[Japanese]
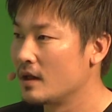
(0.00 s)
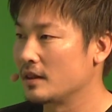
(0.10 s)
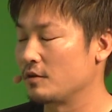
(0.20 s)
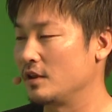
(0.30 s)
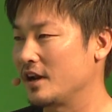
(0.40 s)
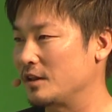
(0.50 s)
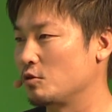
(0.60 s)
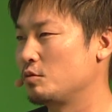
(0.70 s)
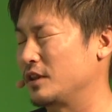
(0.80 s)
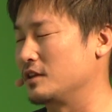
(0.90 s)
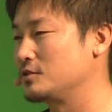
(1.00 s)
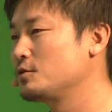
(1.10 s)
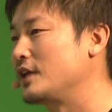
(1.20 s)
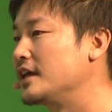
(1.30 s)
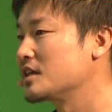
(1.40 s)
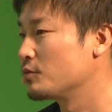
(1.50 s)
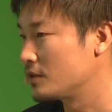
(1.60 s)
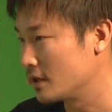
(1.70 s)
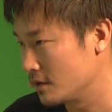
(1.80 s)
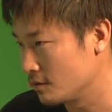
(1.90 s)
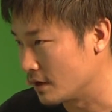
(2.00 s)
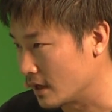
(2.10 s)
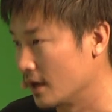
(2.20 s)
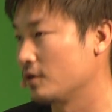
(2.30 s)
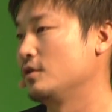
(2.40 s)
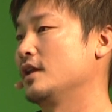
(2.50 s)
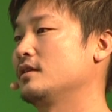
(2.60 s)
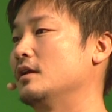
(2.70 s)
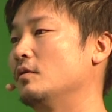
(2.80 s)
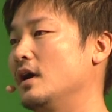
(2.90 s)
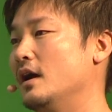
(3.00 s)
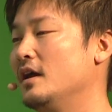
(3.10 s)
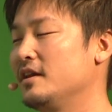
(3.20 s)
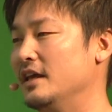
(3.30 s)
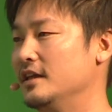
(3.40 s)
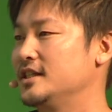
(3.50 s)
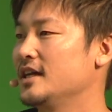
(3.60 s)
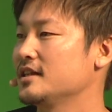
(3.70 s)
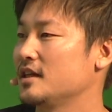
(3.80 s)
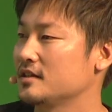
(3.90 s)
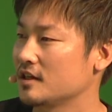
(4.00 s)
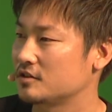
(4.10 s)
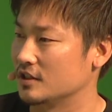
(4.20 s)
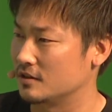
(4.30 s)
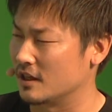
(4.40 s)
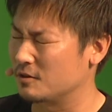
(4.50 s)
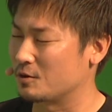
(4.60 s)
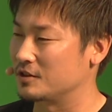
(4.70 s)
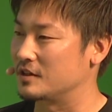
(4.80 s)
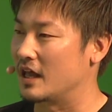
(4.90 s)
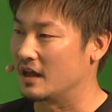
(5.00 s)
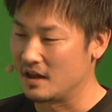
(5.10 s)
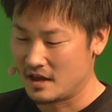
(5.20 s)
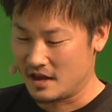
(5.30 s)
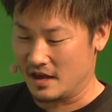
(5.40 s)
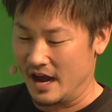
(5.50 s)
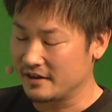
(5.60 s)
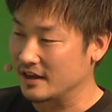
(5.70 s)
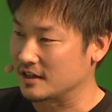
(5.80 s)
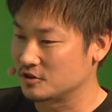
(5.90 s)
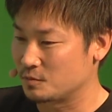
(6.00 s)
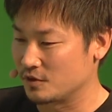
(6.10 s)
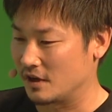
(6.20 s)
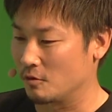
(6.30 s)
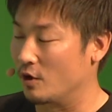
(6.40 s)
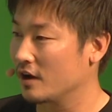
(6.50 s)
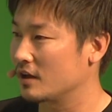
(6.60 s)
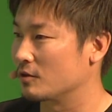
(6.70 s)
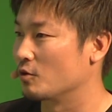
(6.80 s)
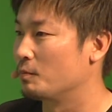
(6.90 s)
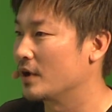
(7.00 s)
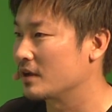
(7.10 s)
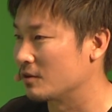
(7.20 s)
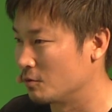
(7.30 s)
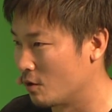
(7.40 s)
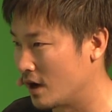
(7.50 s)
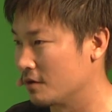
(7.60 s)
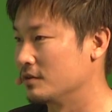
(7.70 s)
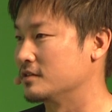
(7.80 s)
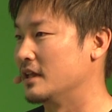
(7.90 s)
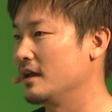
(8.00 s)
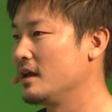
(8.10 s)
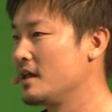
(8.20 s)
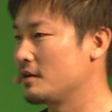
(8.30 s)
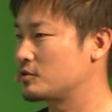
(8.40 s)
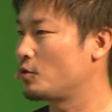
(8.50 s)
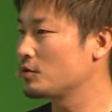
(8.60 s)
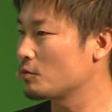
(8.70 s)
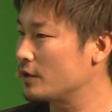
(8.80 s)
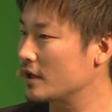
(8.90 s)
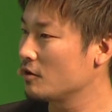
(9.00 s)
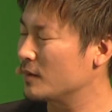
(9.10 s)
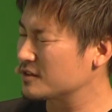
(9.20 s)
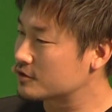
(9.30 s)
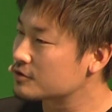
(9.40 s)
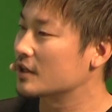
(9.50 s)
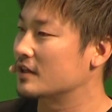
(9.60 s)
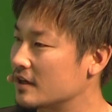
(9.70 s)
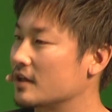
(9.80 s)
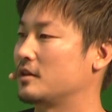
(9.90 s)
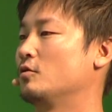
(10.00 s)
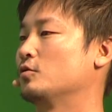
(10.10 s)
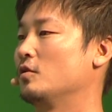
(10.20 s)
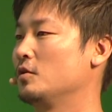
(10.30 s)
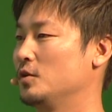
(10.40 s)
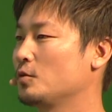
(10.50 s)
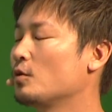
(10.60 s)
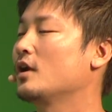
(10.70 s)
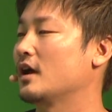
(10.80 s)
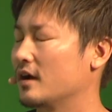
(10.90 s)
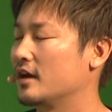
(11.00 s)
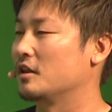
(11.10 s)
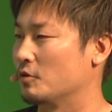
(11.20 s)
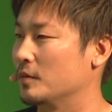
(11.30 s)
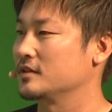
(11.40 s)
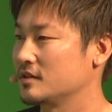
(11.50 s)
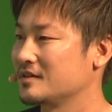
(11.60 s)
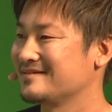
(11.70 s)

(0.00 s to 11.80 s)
なので何かトラブルあったらすぐ台車持っていけるような環境であったりとかで、一大生産地行っていくとですね半径さんじゅっぷんにごひゃっけんとかろっぴゃっけんとか農家がいるんですね。なのでそういうところだけをまず重点的にやっていこうというところから考えております。